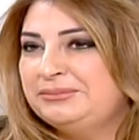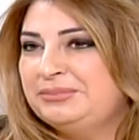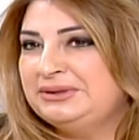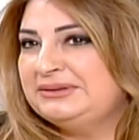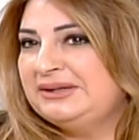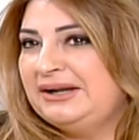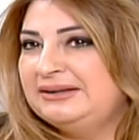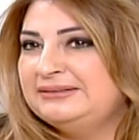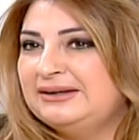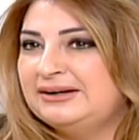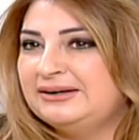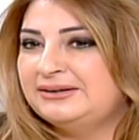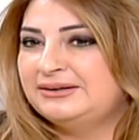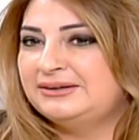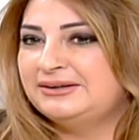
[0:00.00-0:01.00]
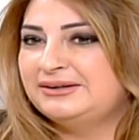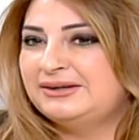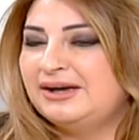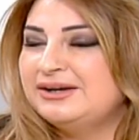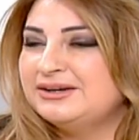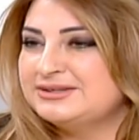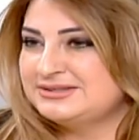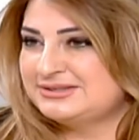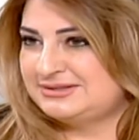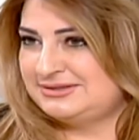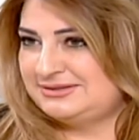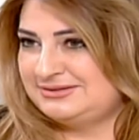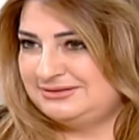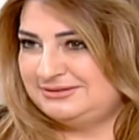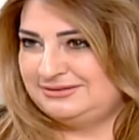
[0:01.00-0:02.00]
بقدر هذا
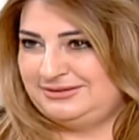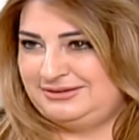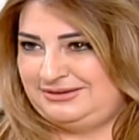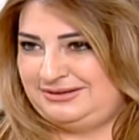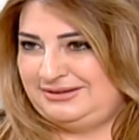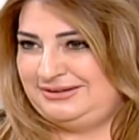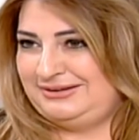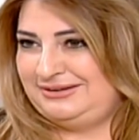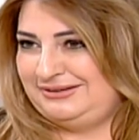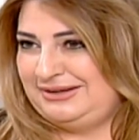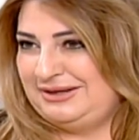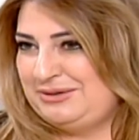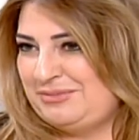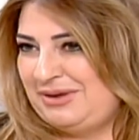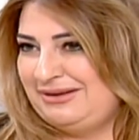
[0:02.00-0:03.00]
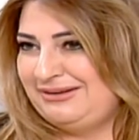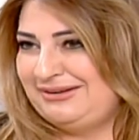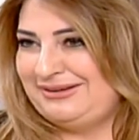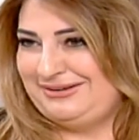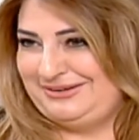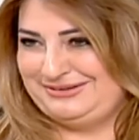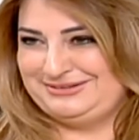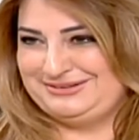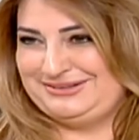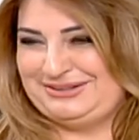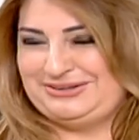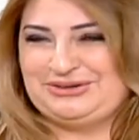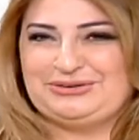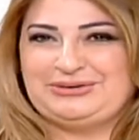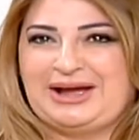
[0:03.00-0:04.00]
لخص كلمه آه،
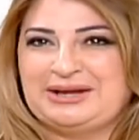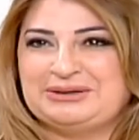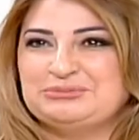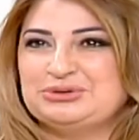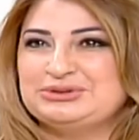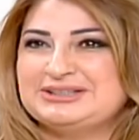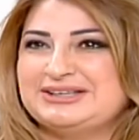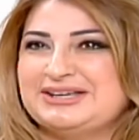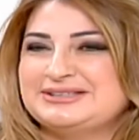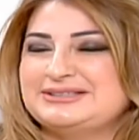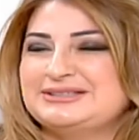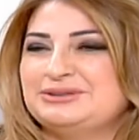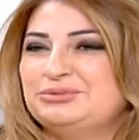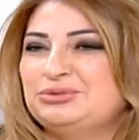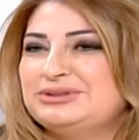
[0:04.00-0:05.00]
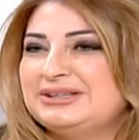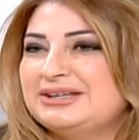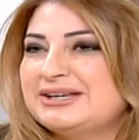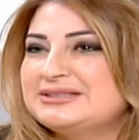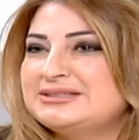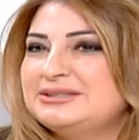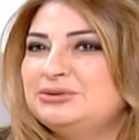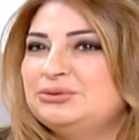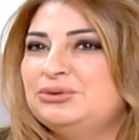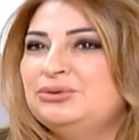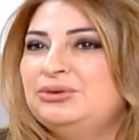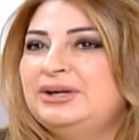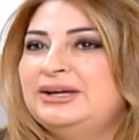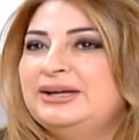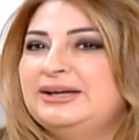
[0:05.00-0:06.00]
يعني عن مونتي كاسينو مونتي كاسينو
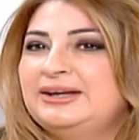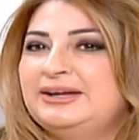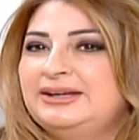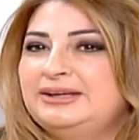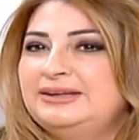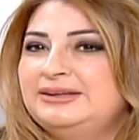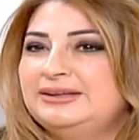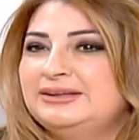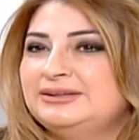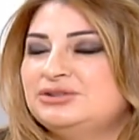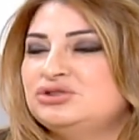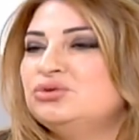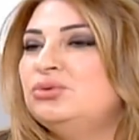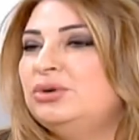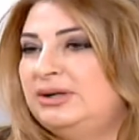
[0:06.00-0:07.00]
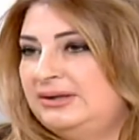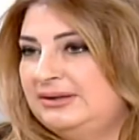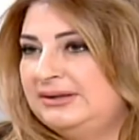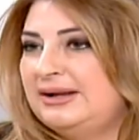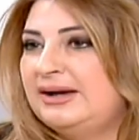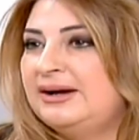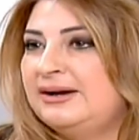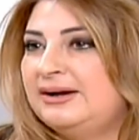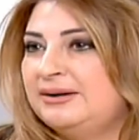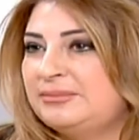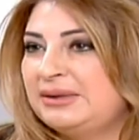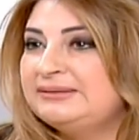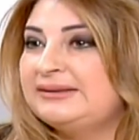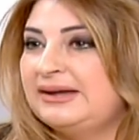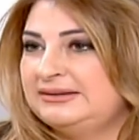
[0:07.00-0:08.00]
آه، هي جوا
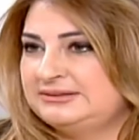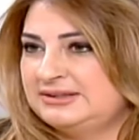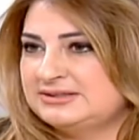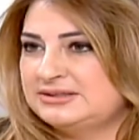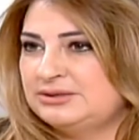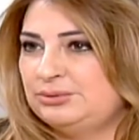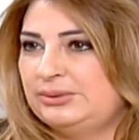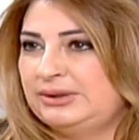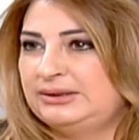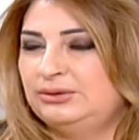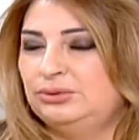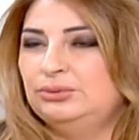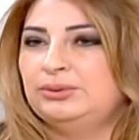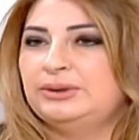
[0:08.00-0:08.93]
لمنطقه كسروان هو